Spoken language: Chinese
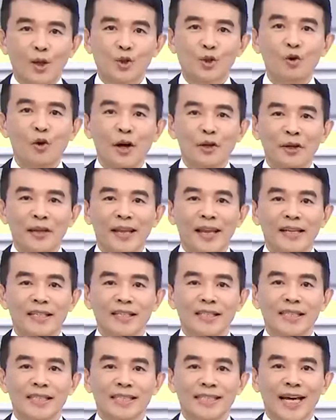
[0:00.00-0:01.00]
中华队挺
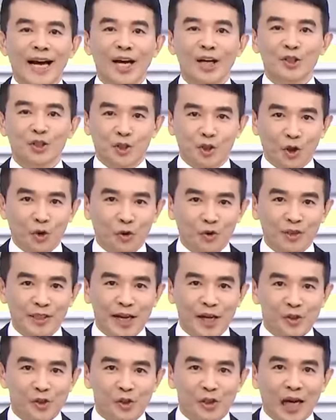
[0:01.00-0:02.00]
进4强，首
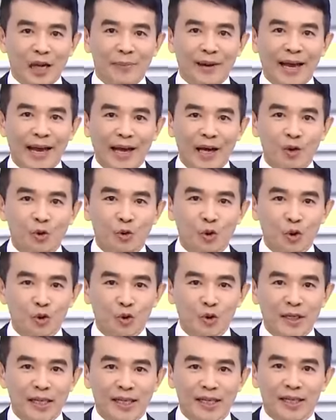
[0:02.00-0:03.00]
战就打败韩国，
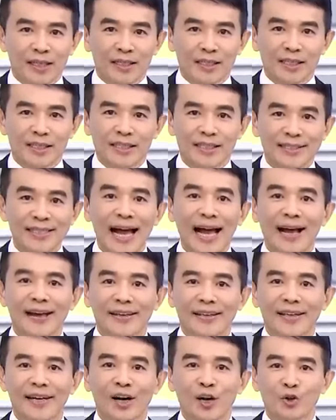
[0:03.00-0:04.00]
昨天更是大
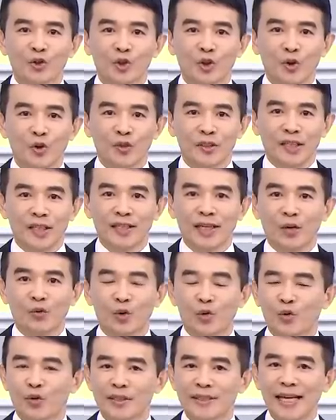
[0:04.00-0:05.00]
赢澳洲，写下
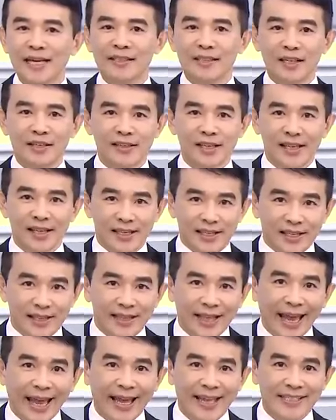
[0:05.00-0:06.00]
我国32年以
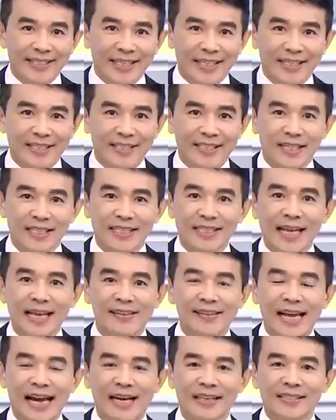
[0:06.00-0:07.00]
来在世界
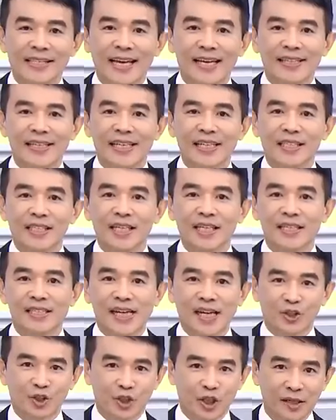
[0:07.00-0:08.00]
3大赛的最
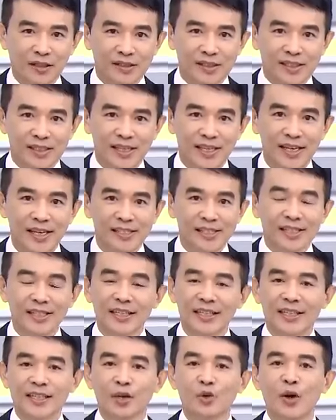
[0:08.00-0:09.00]
佳成绩。记
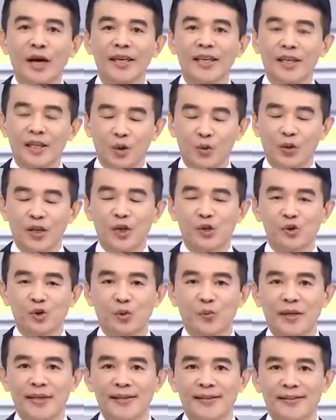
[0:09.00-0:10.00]
者何冠毅为您
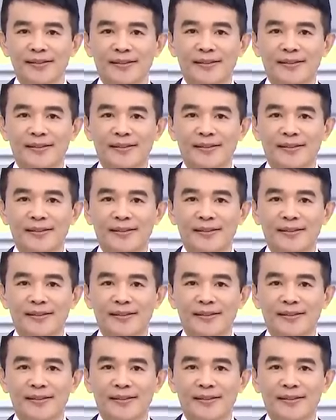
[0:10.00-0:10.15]
说明。